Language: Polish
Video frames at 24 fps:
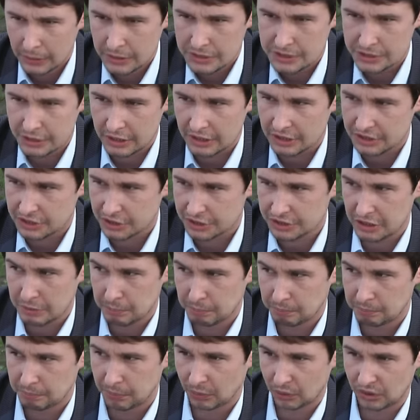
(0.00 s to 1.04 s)
że, że, że
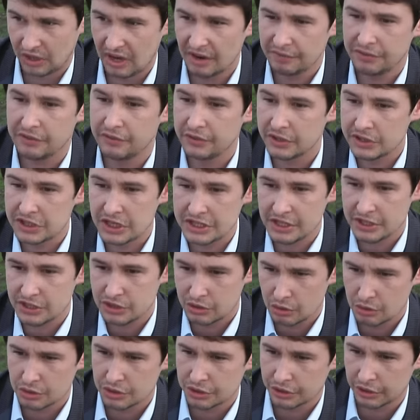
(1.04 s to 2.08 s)
potrafi wykrzesać
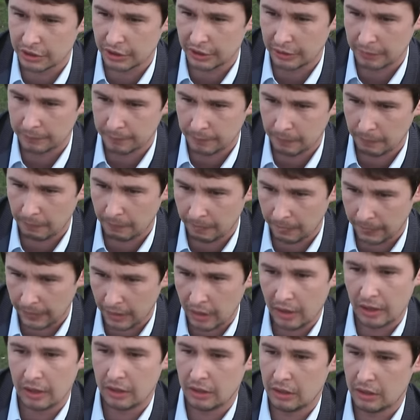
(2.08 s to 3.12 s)
z drużyny mm,
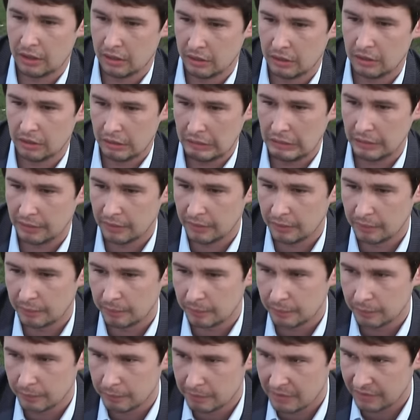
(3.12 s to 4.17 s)
e,
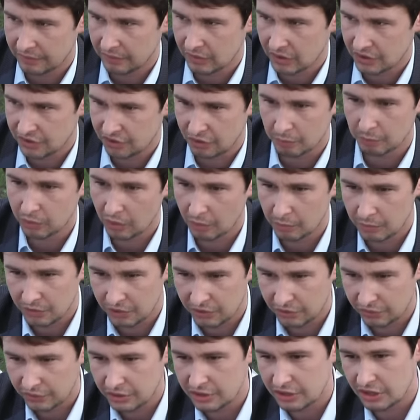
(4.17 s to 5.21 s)
e, pewne symptomy
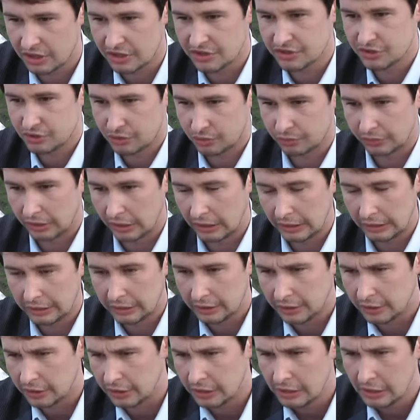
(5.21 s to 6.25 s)
zwycięzców. Tak?
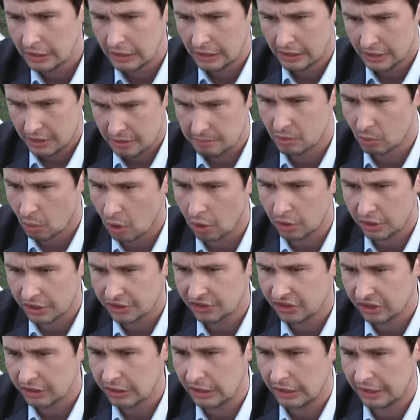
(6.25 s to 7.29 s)
I, był
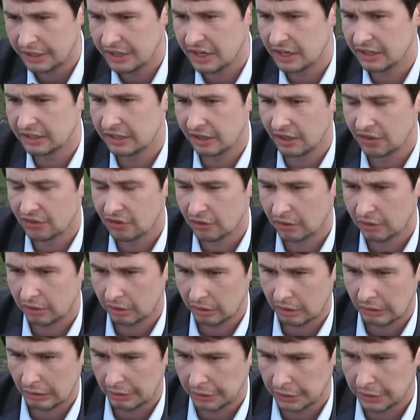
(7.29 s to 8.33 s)
okres, kiedy Lechia Gdańsk, e,